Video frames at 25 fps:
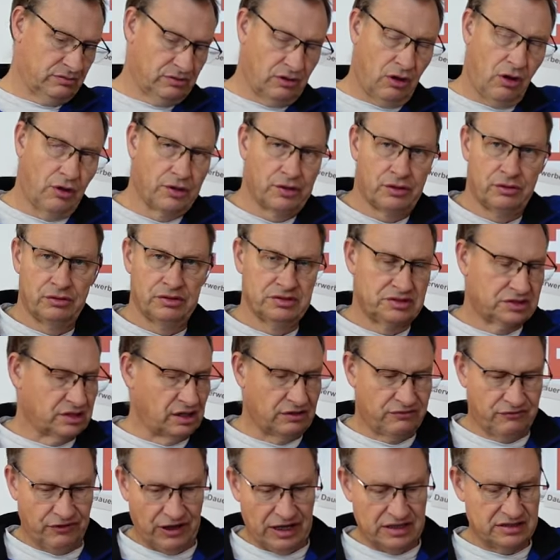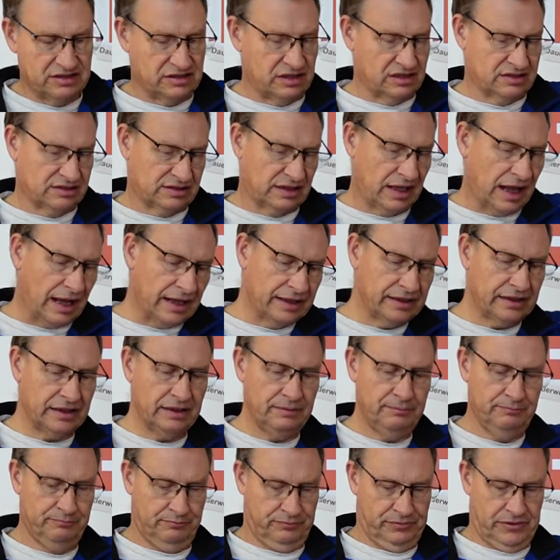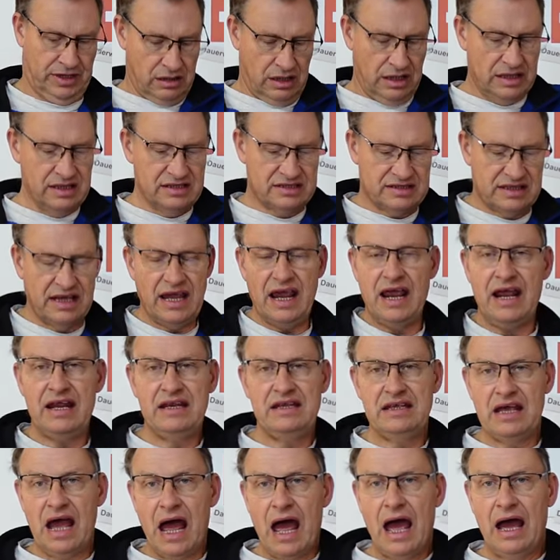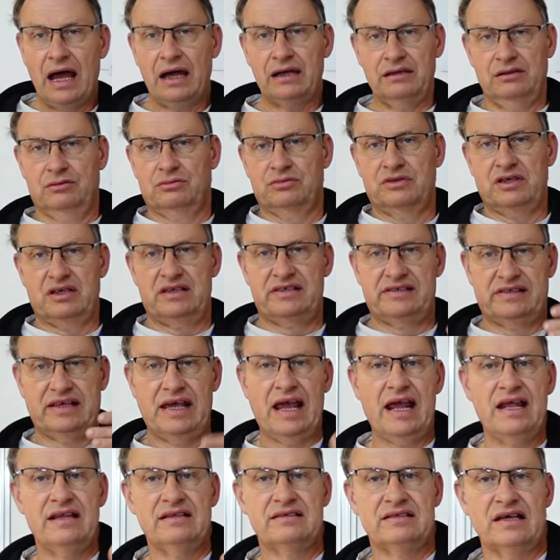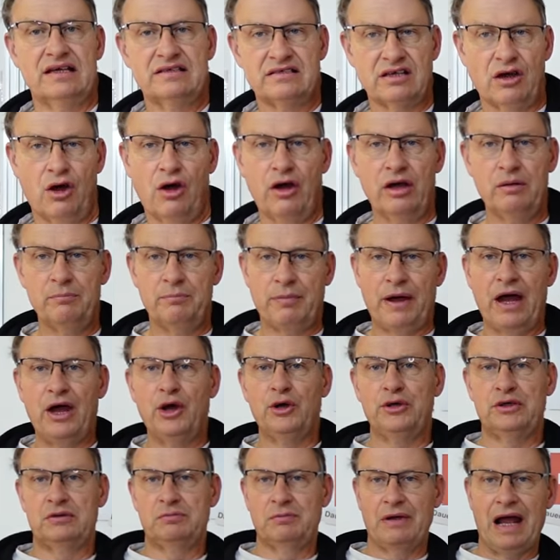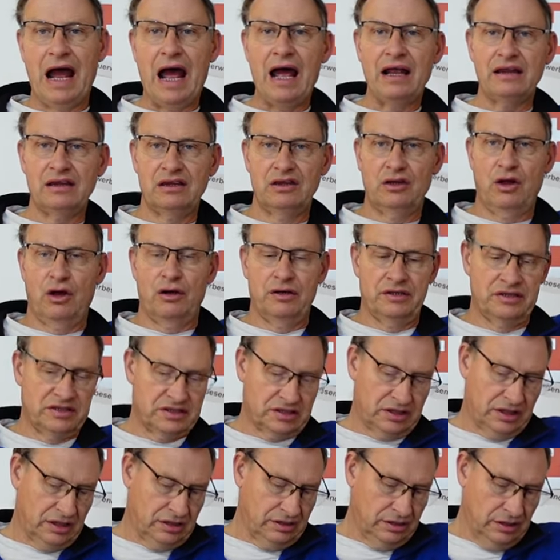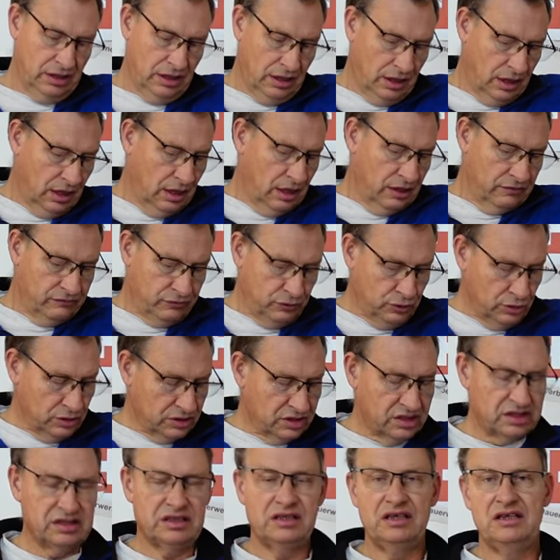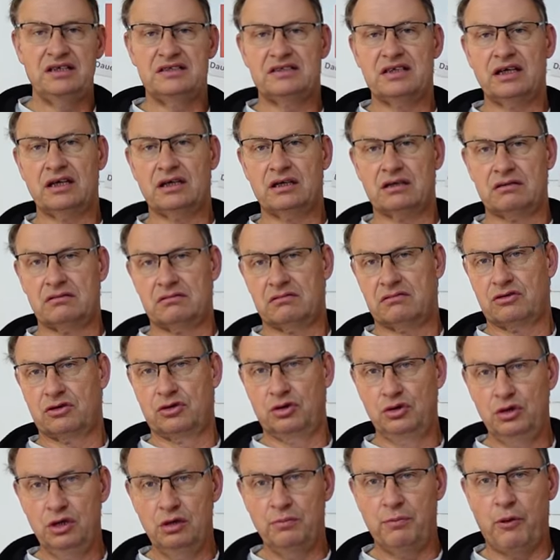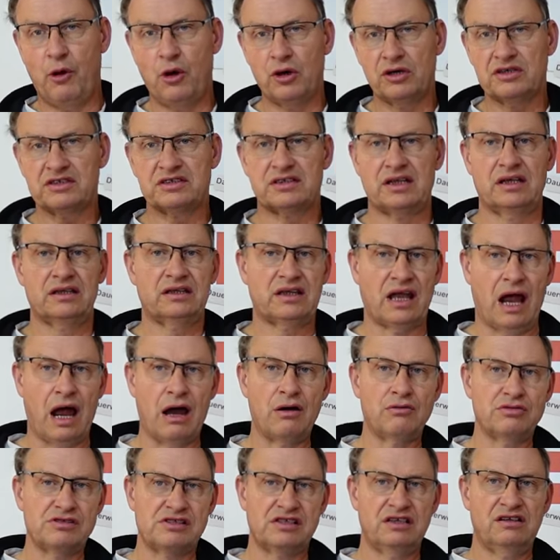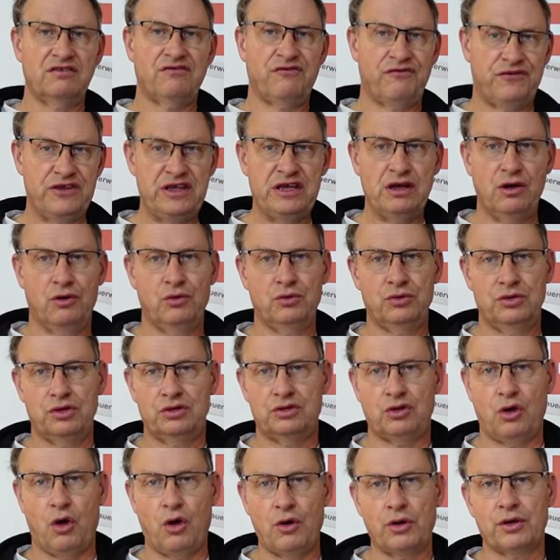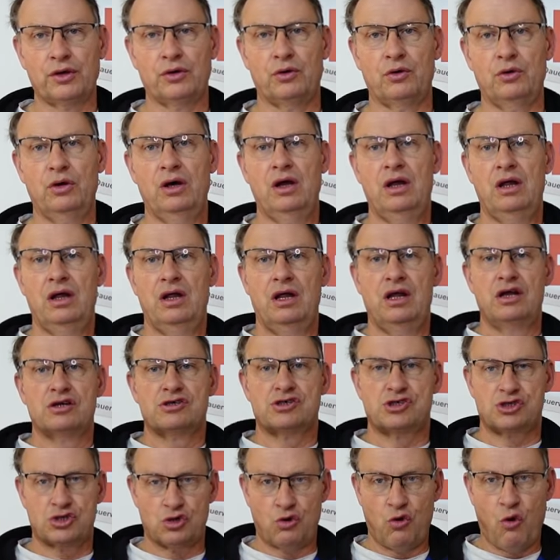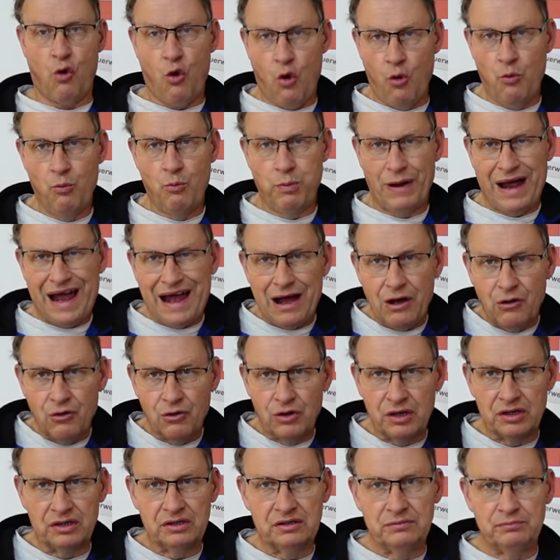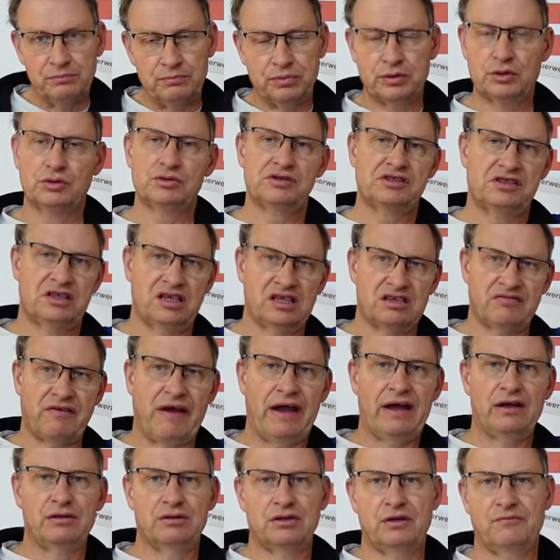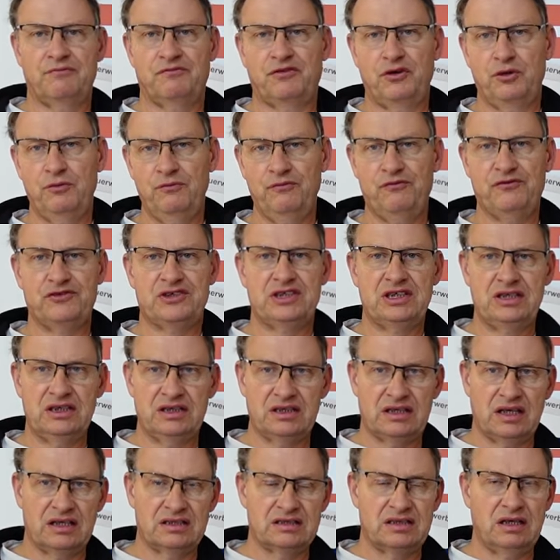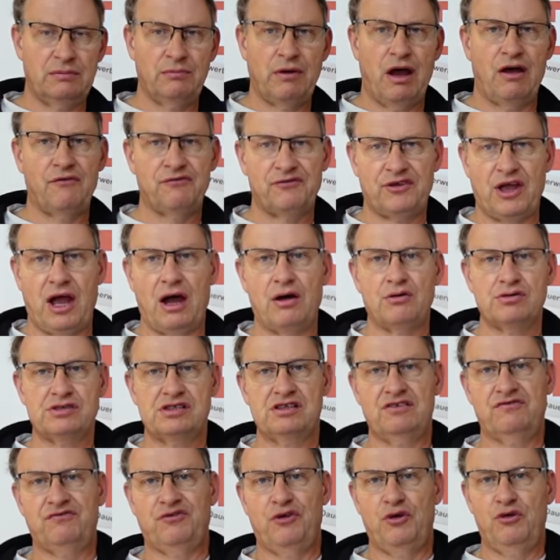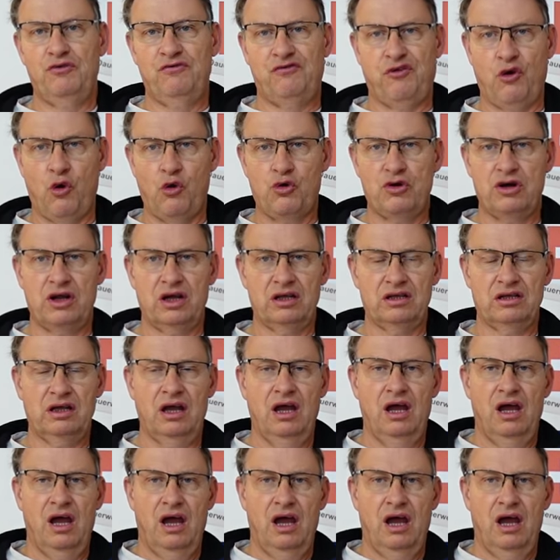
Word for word: Euro ist das fast das gleiche. In 10 Jahren oder 10 Saisonen bei euch im Gartenhäuschen wird diese Kühlbox dann 1400 Euro Strom brauchen plus die 250, dann sind wir auf 1500.